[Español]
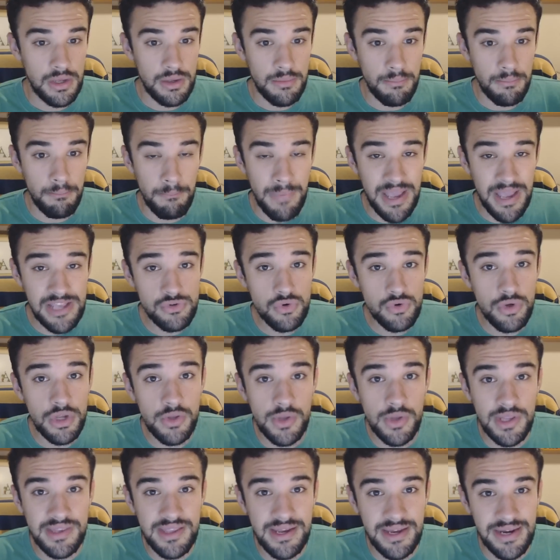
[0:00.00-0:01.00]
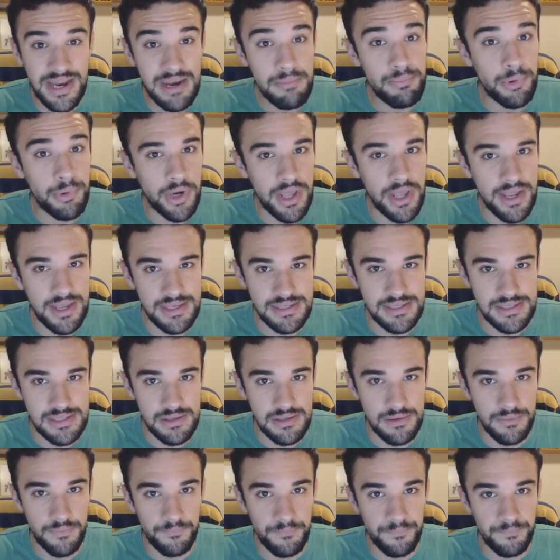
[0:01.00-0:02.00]
me he suscrito a este canal por X,
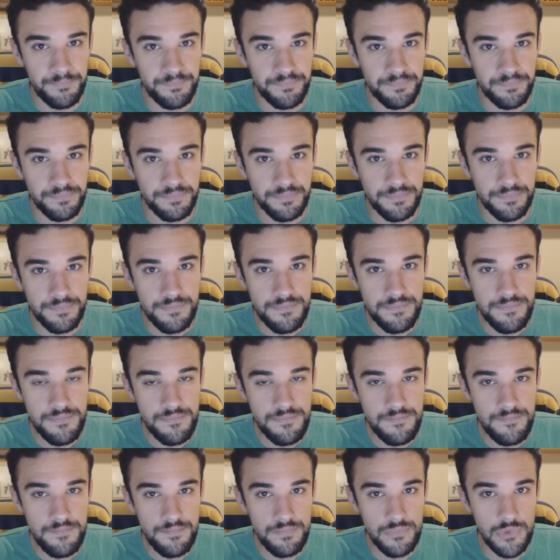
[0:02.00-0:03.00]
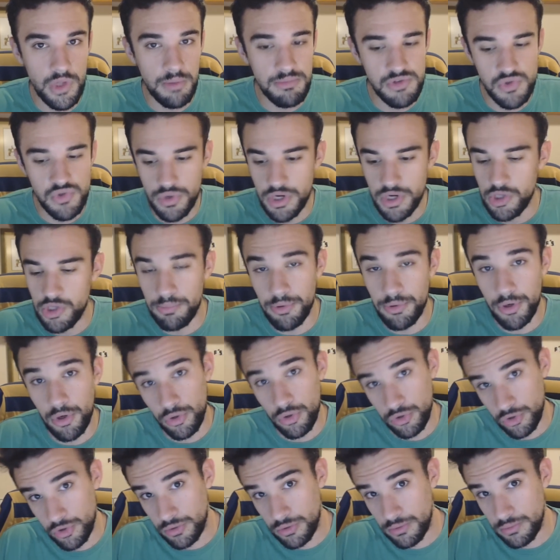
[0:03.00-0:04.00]
no me he suscrito por
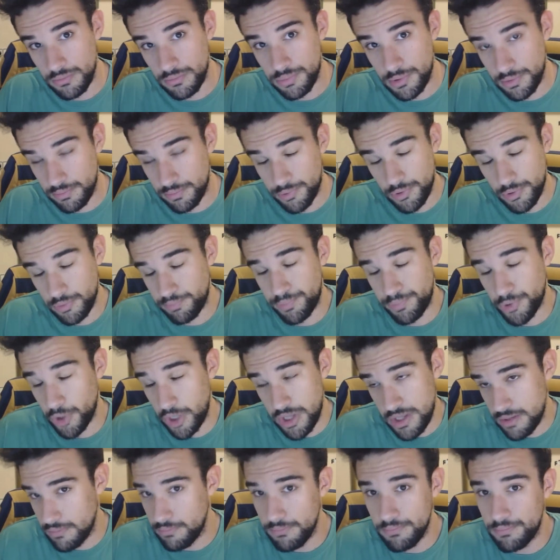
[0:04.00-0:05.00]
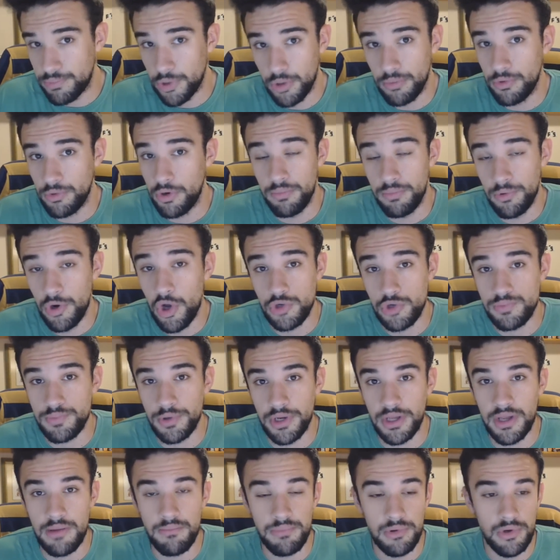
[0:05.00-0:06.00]
otro, por, por, por I, por los blogs,
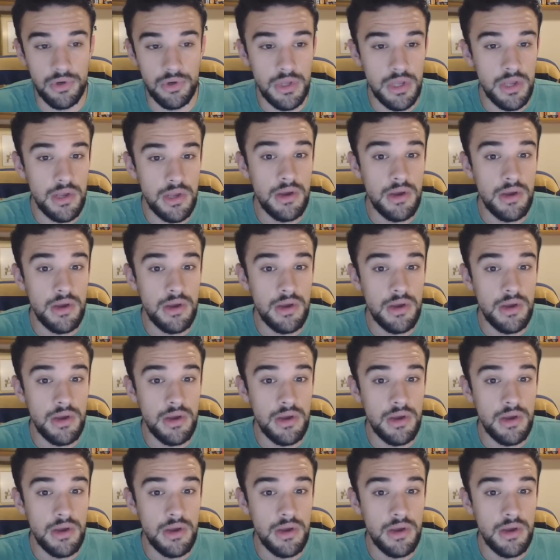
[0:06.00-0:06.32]
por ejemplo.